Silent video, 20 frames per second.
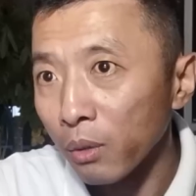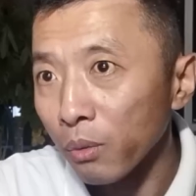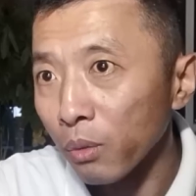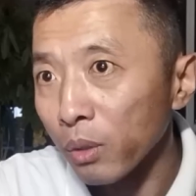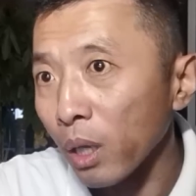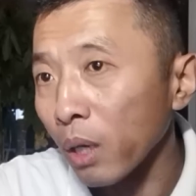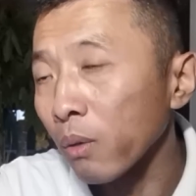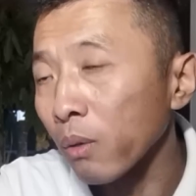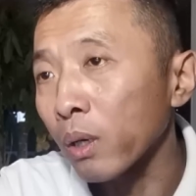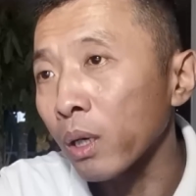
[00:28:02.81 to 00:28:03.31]
多
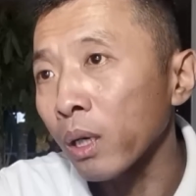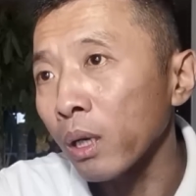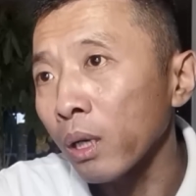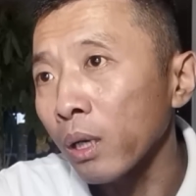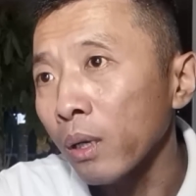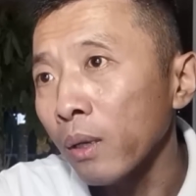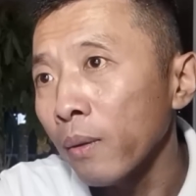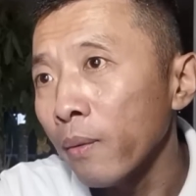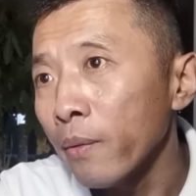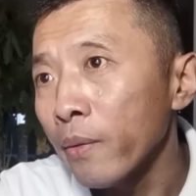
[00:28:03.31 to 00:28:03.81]
当官的，
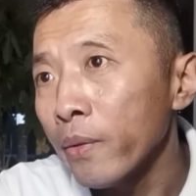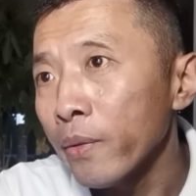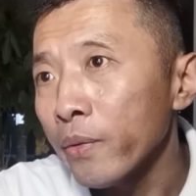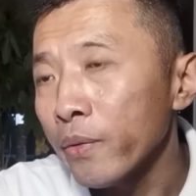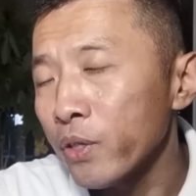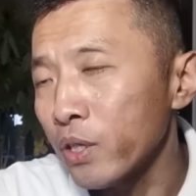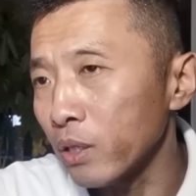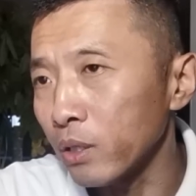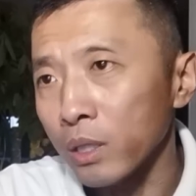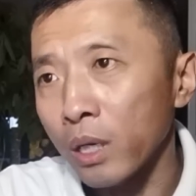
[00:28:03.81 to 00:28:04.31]

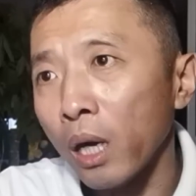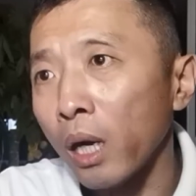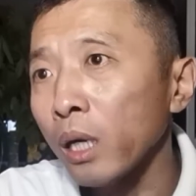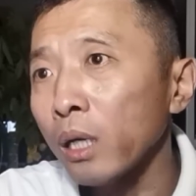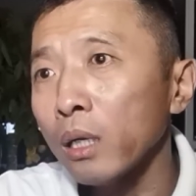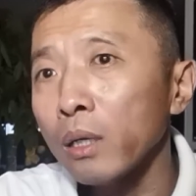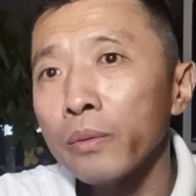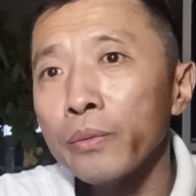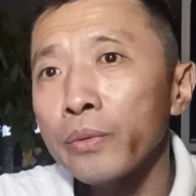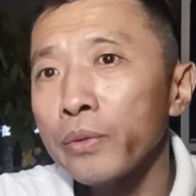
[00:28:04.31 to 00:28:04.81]
警
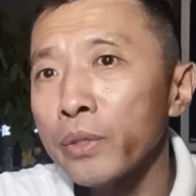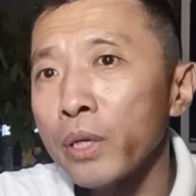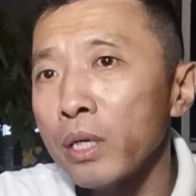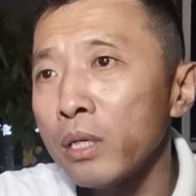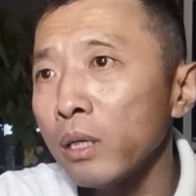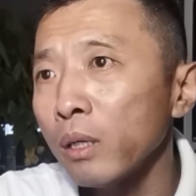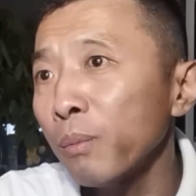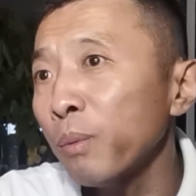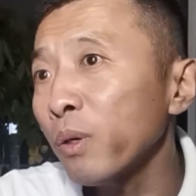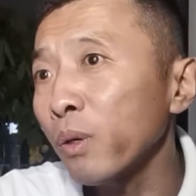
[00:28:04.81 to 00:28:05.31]
察认
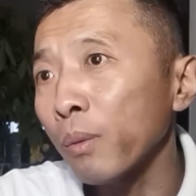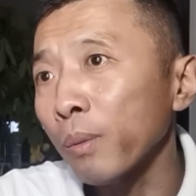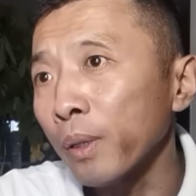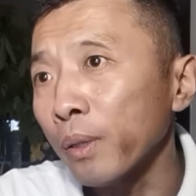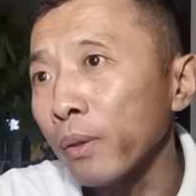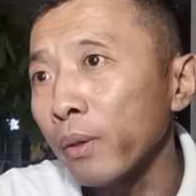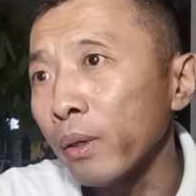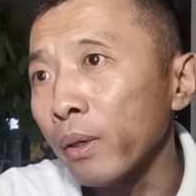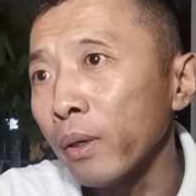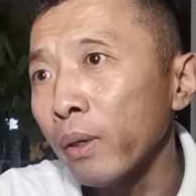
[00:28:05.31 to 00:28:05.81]
识了不少朋
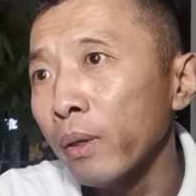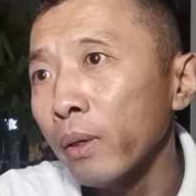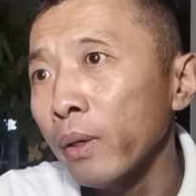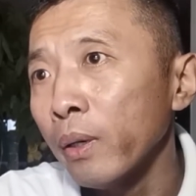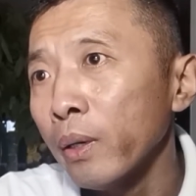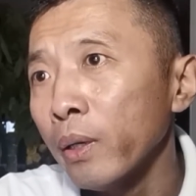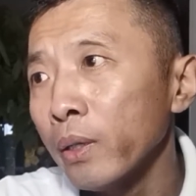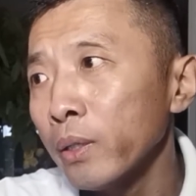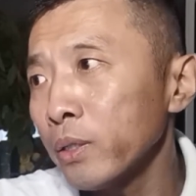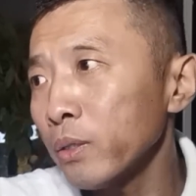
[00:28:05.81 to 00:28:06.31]
友，
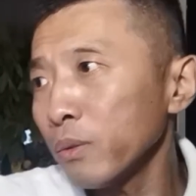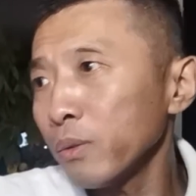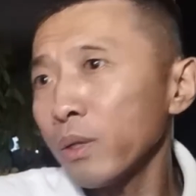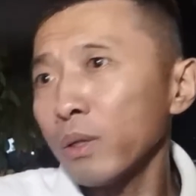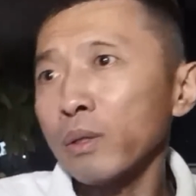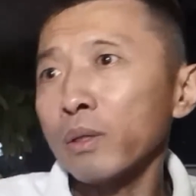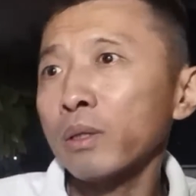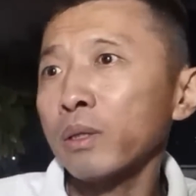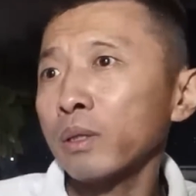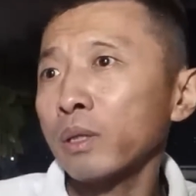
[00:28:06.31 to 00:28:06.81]
就
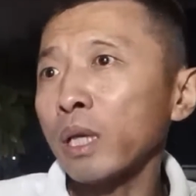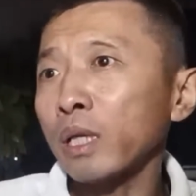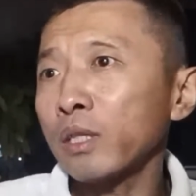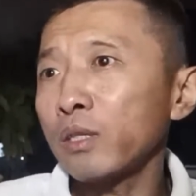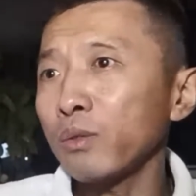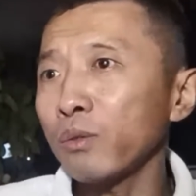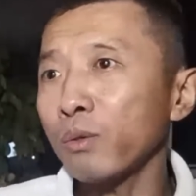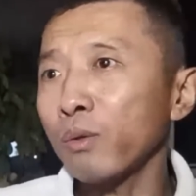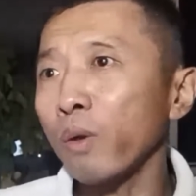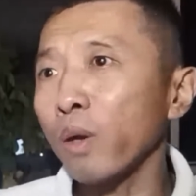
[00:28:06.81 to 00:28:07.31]
那大
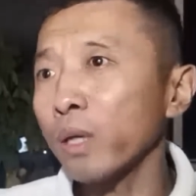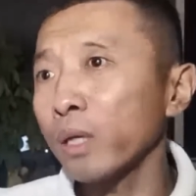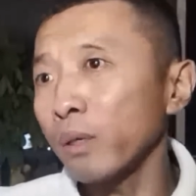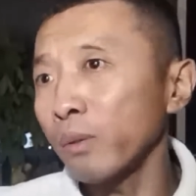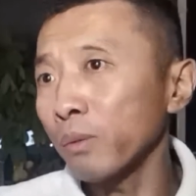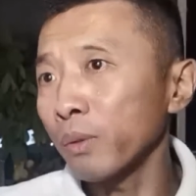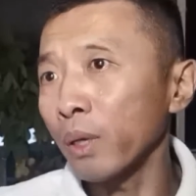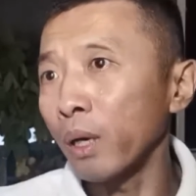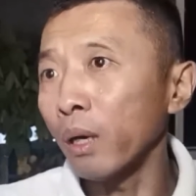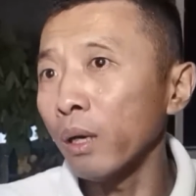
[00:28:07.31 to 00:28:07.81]
肌肉块这
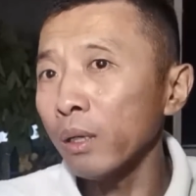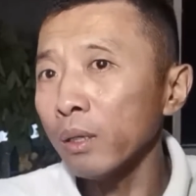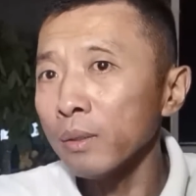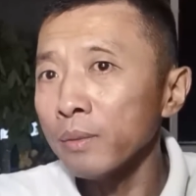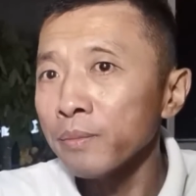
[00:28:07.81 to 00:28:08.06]
种的啊。